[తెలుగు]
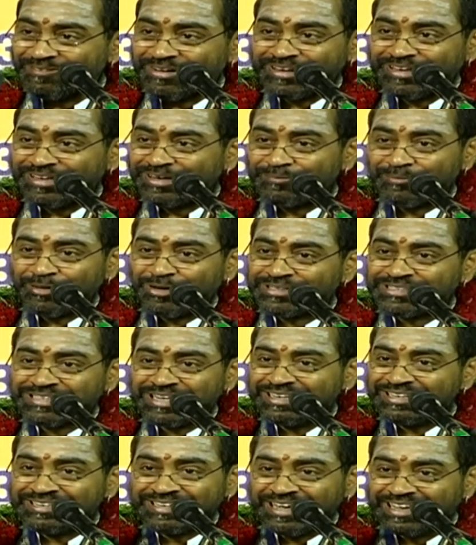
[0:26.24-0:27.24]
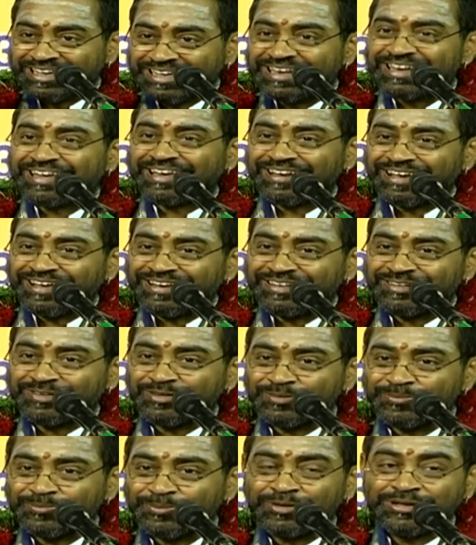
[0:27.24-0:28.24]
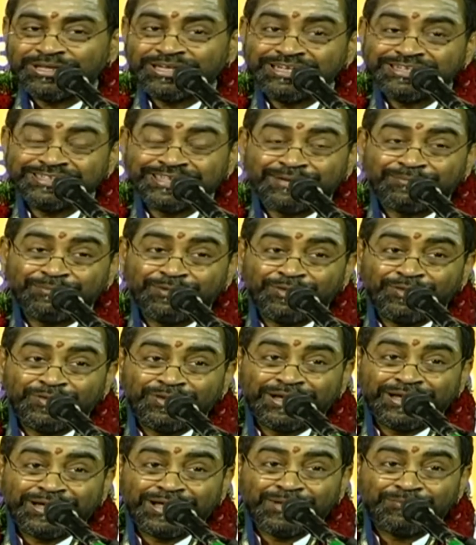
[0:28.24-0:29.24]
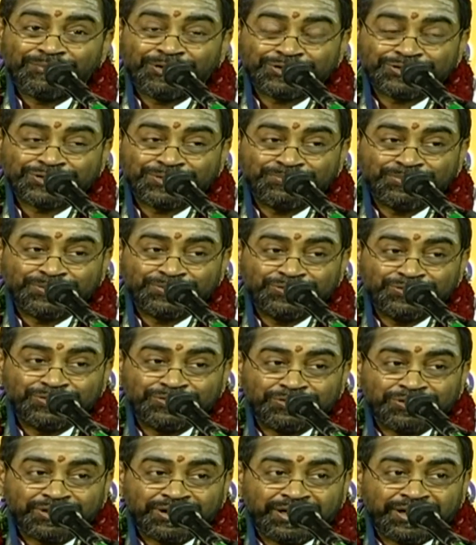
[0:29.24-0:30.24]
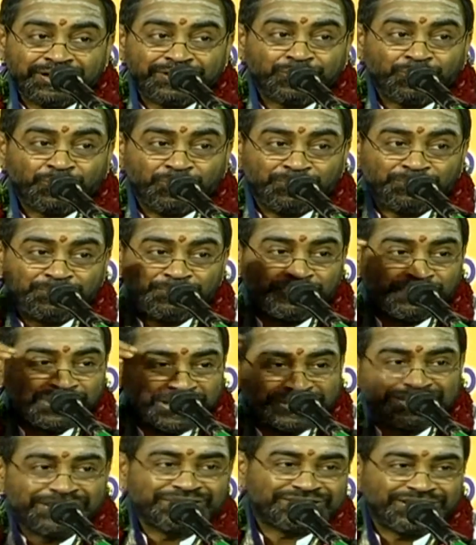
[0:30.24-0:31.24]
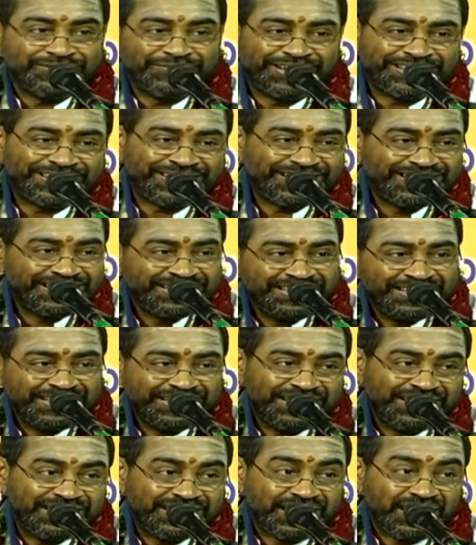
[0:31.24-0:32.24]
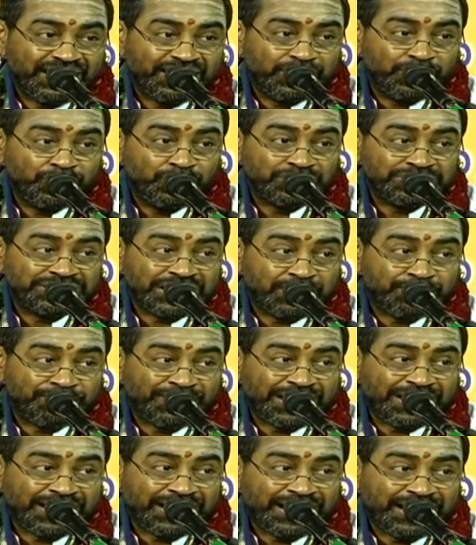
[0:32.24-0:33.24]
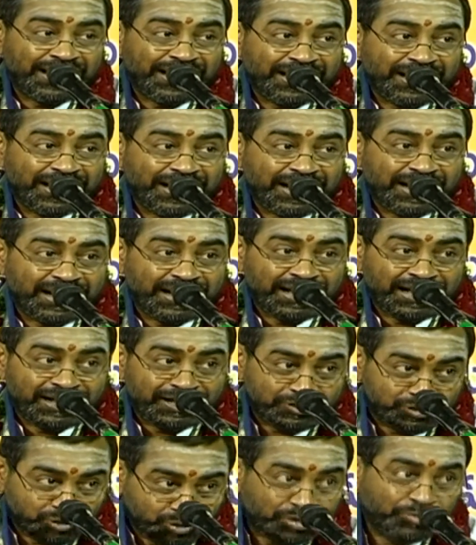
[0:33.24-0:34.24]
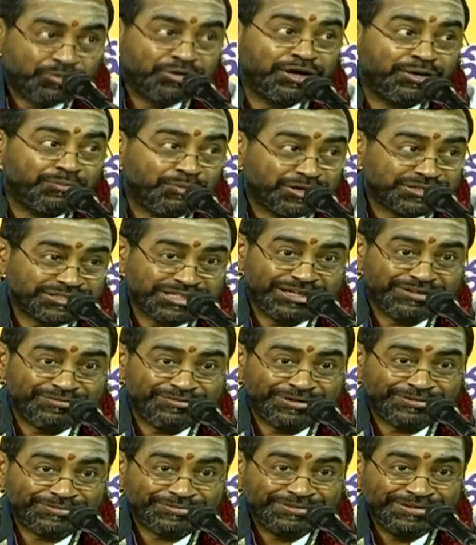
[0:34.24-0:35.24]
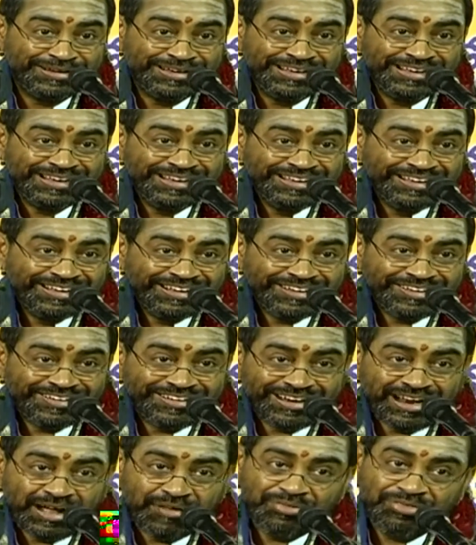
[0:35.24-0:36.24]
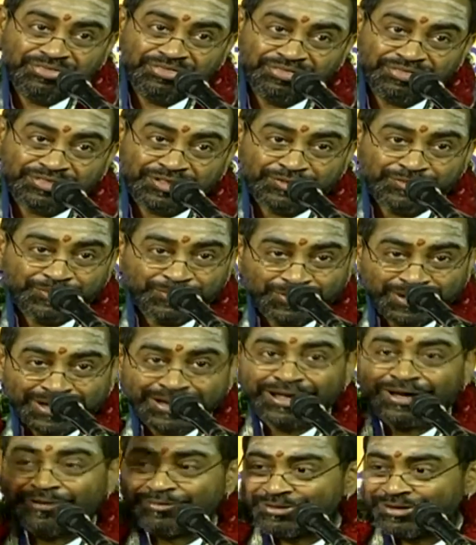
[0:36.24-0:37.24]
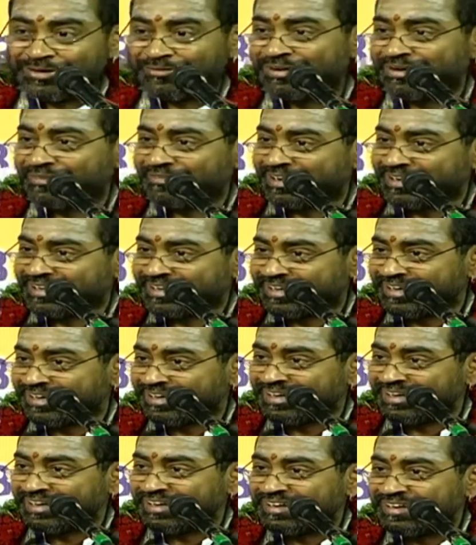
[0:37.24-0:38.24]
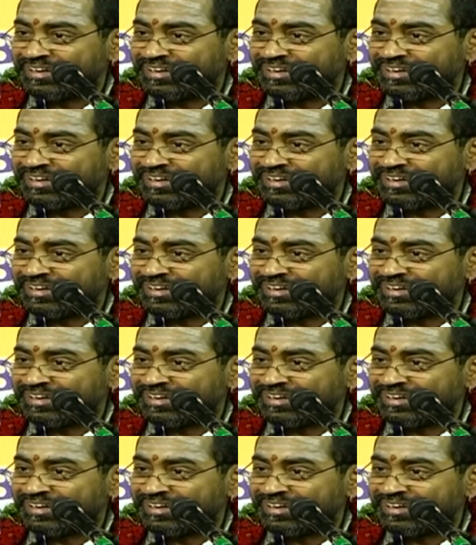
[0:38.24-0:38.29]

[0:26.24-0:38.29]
వాడు ఇంకా మోక్షానికి దగ్గరికి రాలేదు పోనీ ఈ జన్మలోనైనా మోక్షం పొందుతాడా అంటే హోప్ లేదు అసలు వాడికి ఇంకా ఎన్నో జన్మలలలలలల దూరం ఉన్నాడు మోక్షానికి వాడు కానీ అంత దూరంగా ఉన్నటువంటి వాడికి